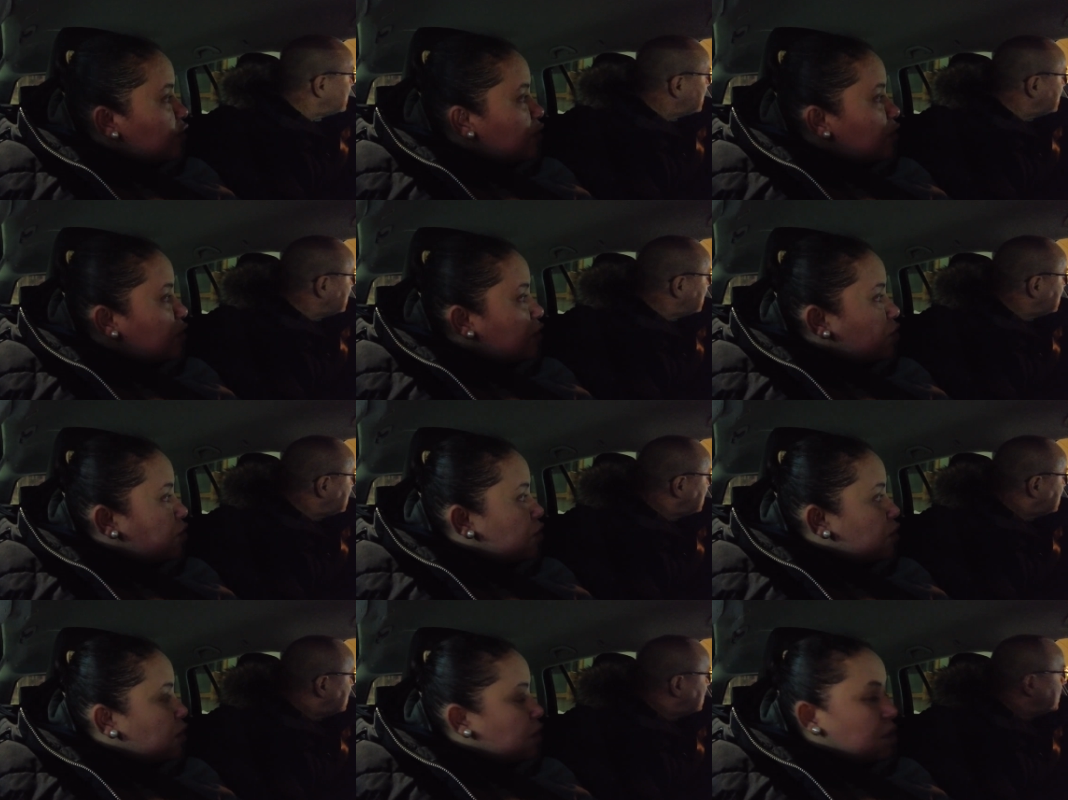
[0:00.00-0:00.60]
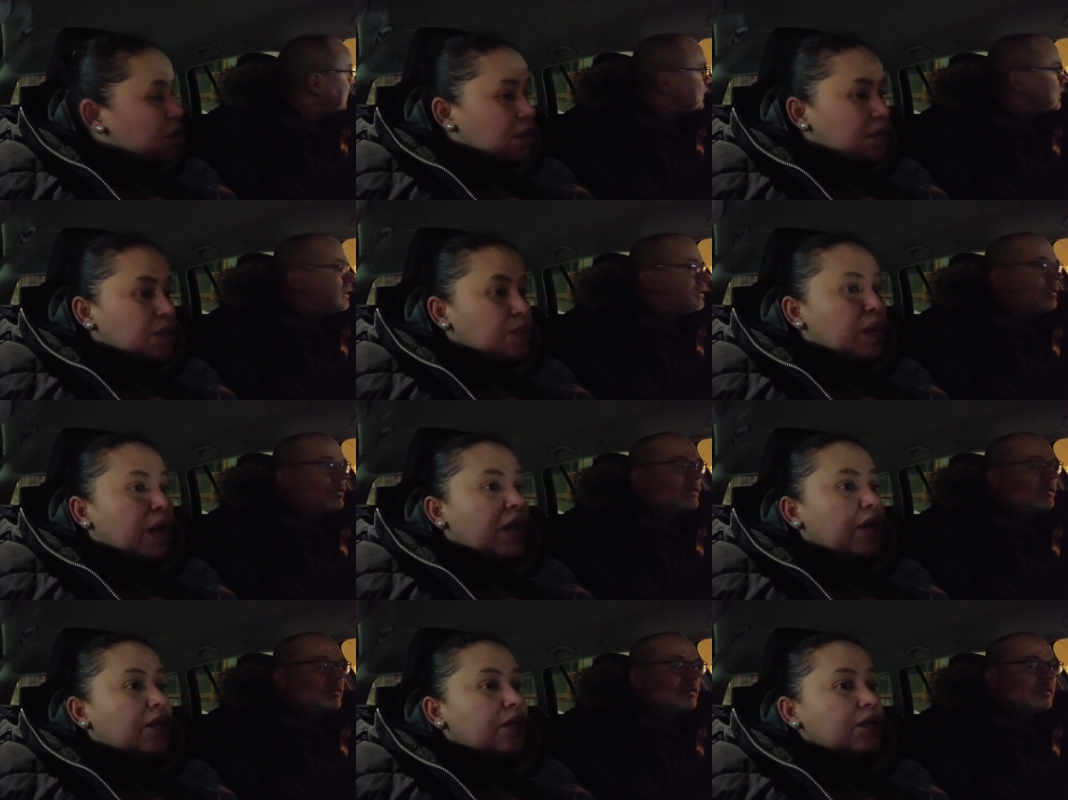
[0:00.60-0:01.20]
fazer o check-in das
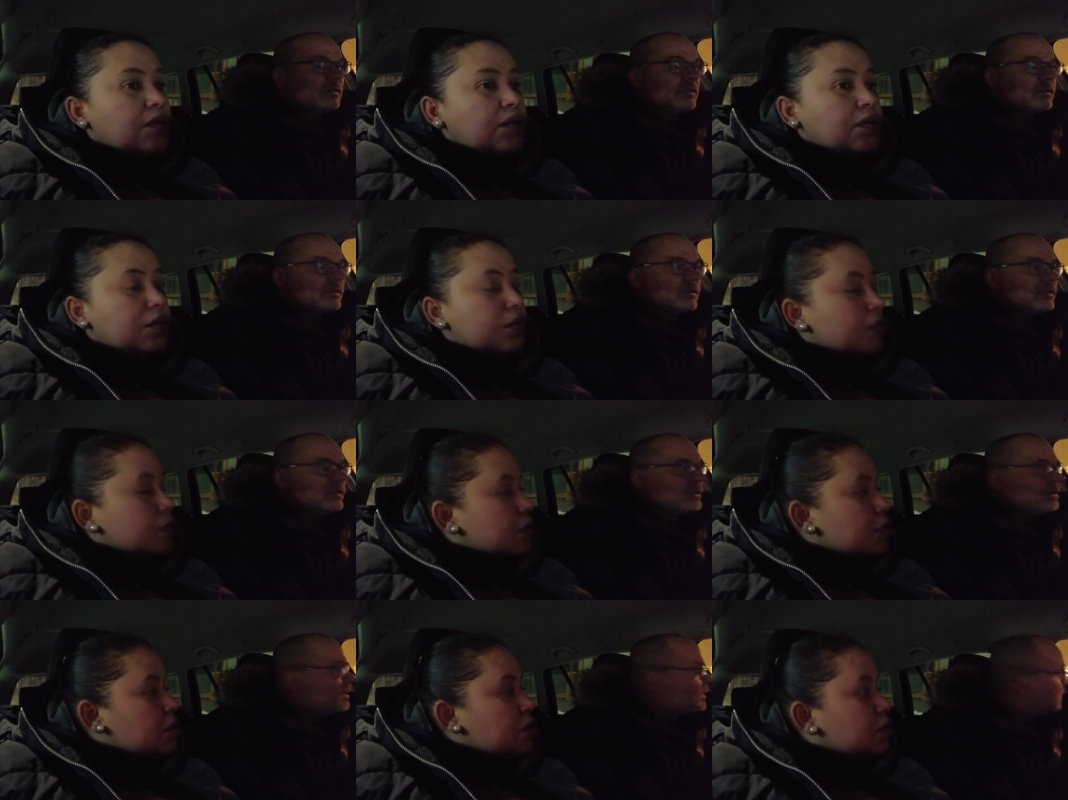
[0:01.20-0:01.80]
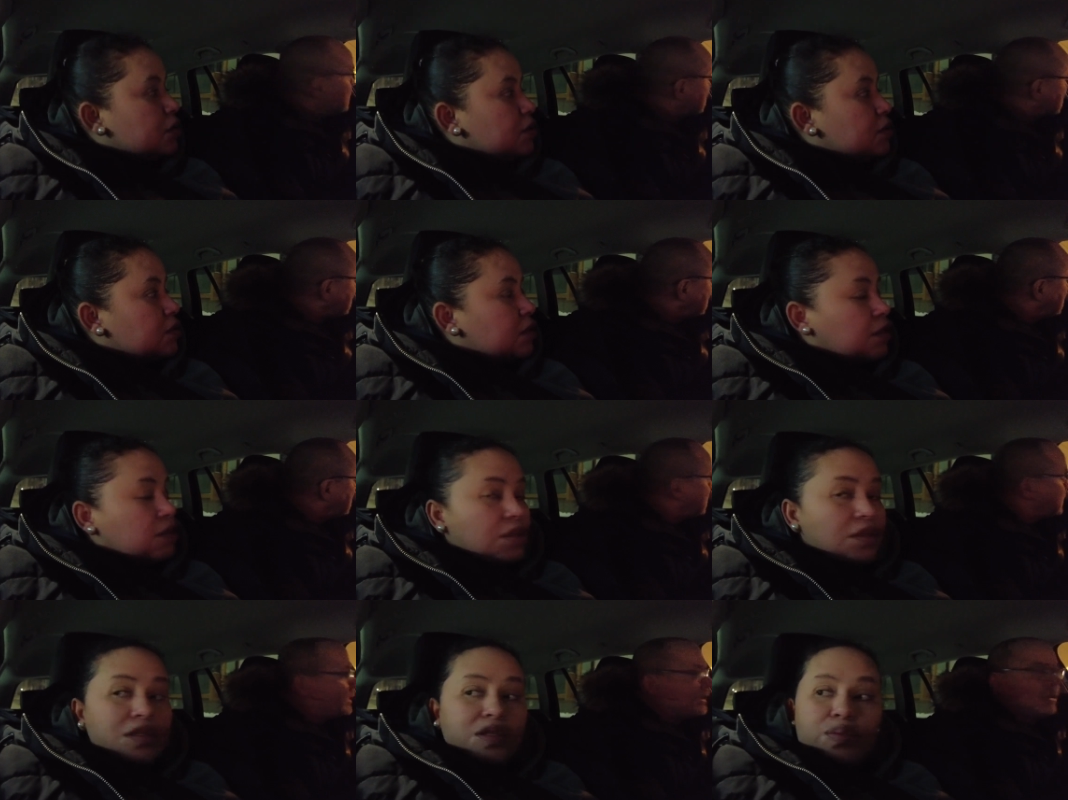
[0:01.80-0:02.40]
malas se a
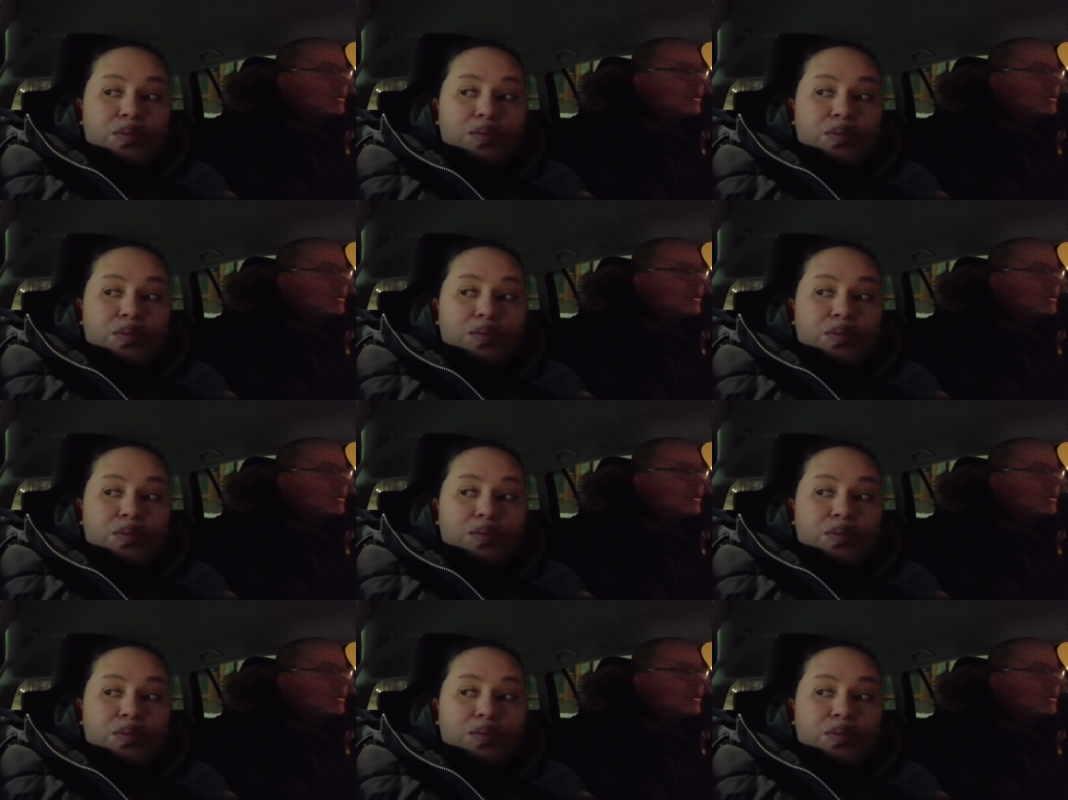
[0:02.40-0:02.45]
gente